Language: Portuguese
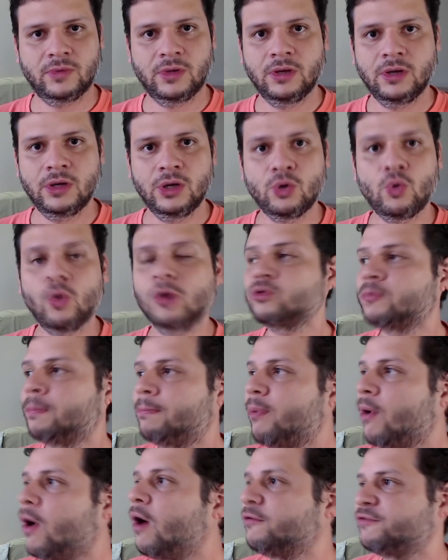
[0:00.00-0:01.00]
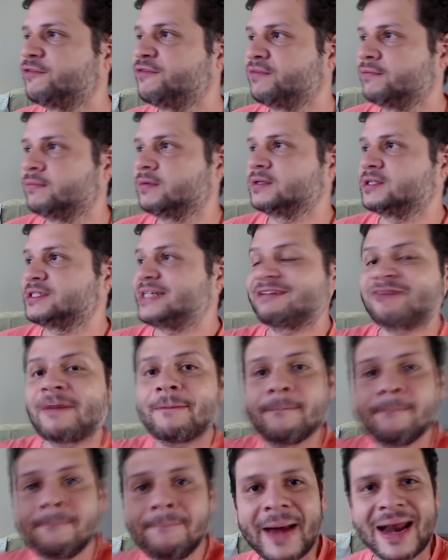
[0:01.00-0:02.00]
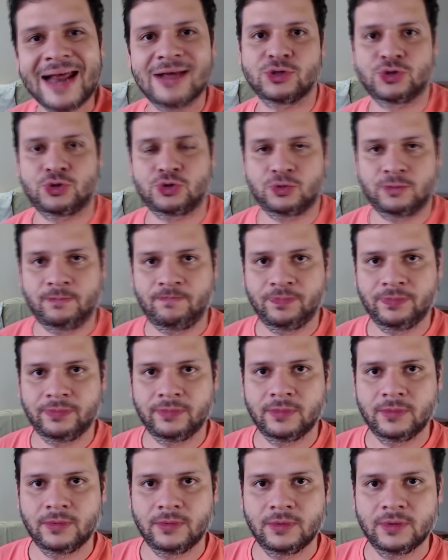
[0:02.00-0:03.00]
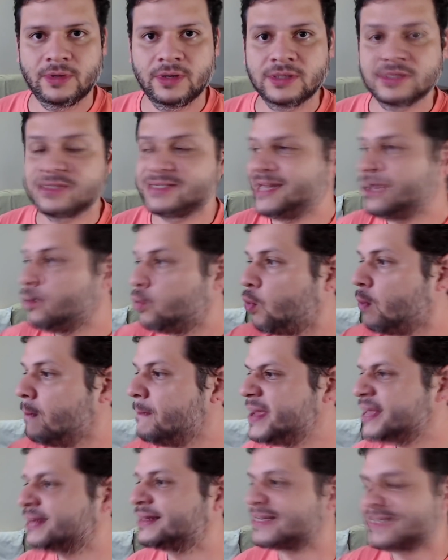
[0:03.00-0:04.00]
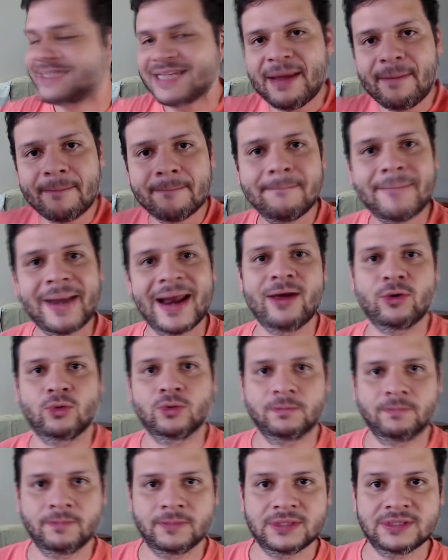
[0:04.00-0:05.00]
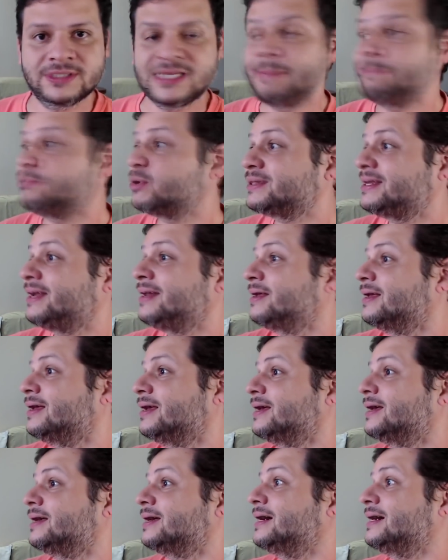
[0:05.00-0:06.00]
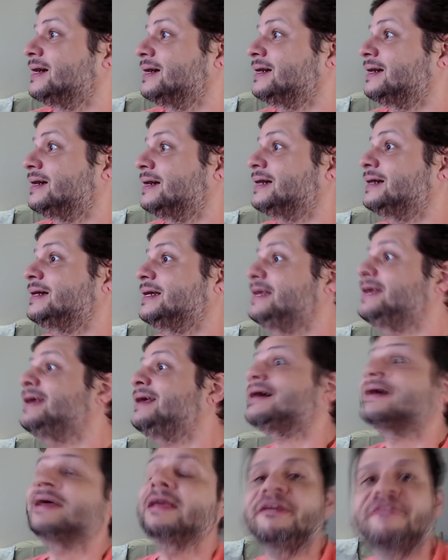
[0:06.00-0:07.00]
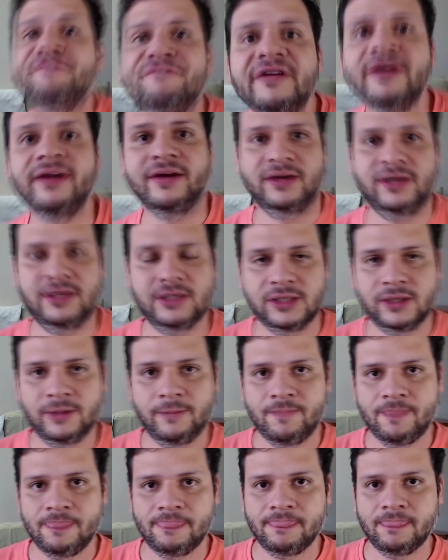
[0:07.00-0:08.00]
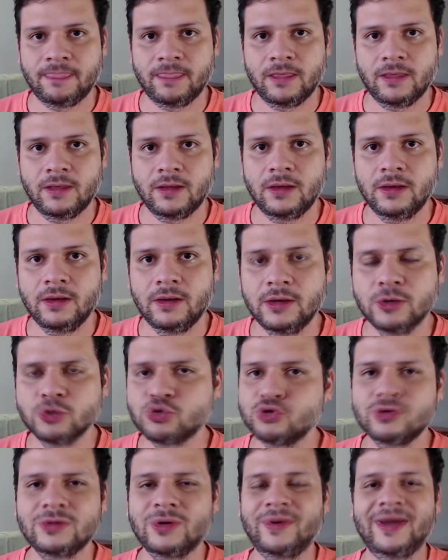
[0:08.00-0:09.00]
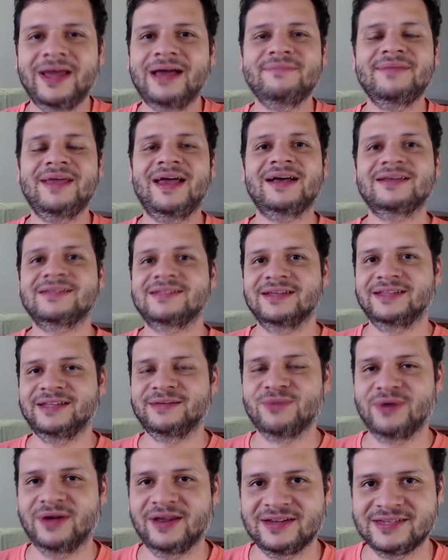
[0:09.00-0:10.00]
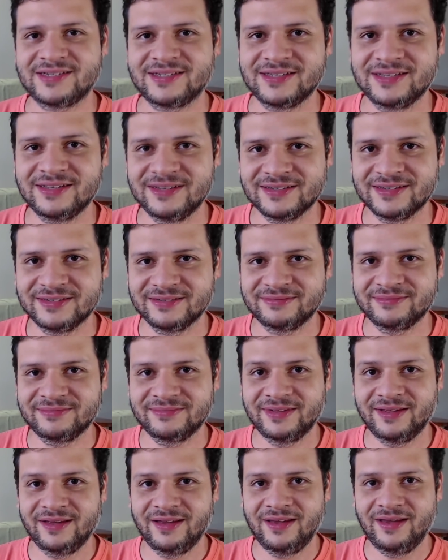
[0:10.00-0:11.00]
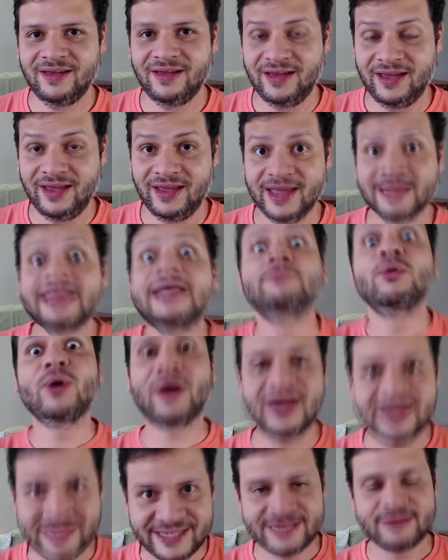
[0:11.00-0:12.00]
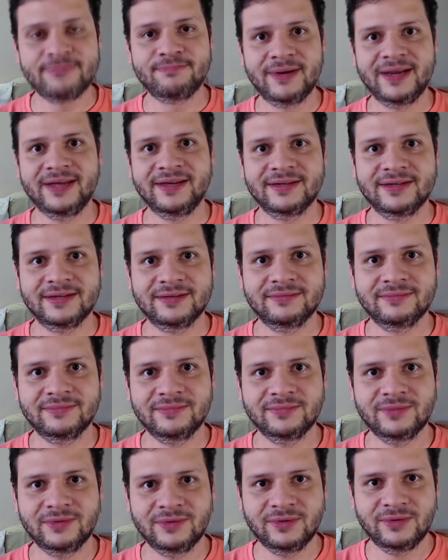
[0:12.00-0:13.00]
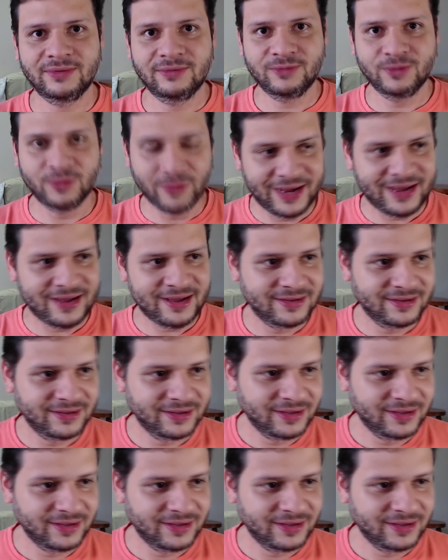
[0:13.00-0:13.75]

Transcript: Enquanto o povo estava preso, sem comida, sem emprego, sem poder uh, ir e vir. Isso não é ameaça à democracia. É a democracia plena, não é?